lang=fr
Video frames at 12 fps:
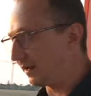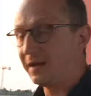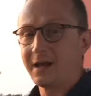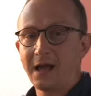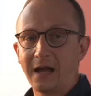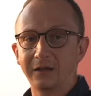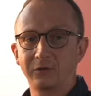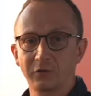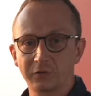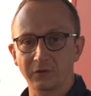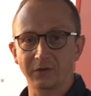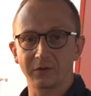est à
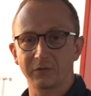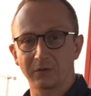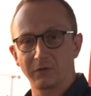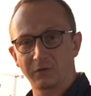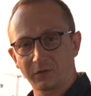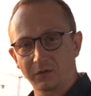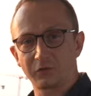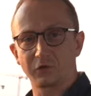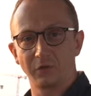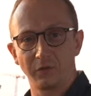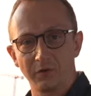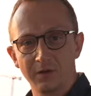215,5
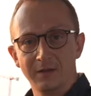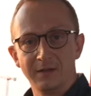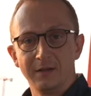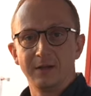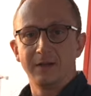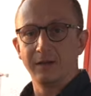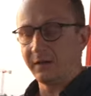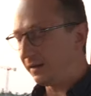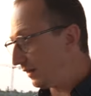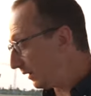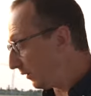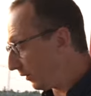chevaux.
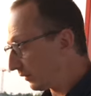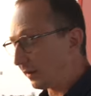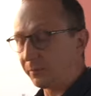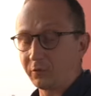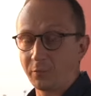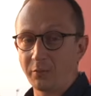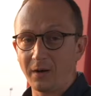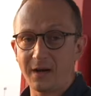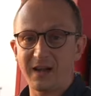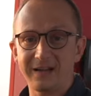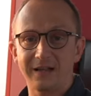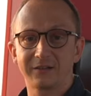Et en termes de poids,
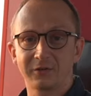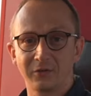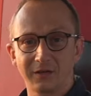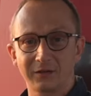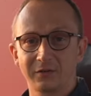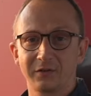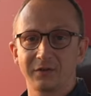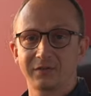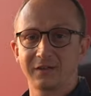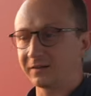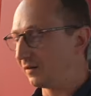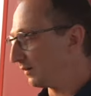elle est à
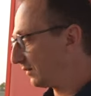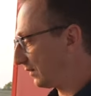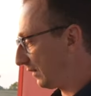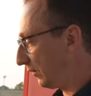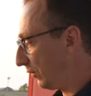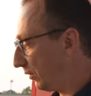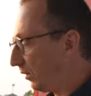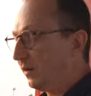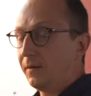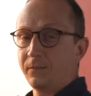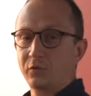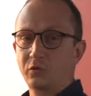187 kg
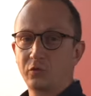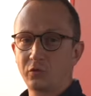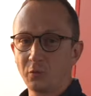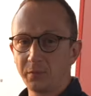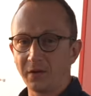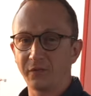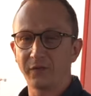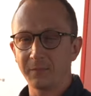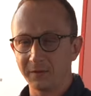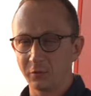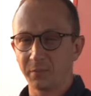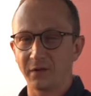tout plein fait,
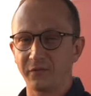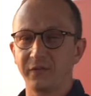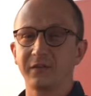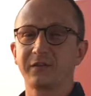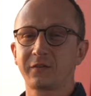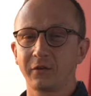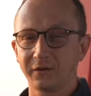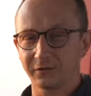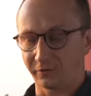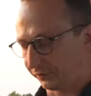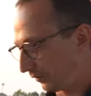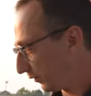mais tout plein fait sans
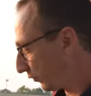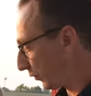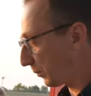l'essence, je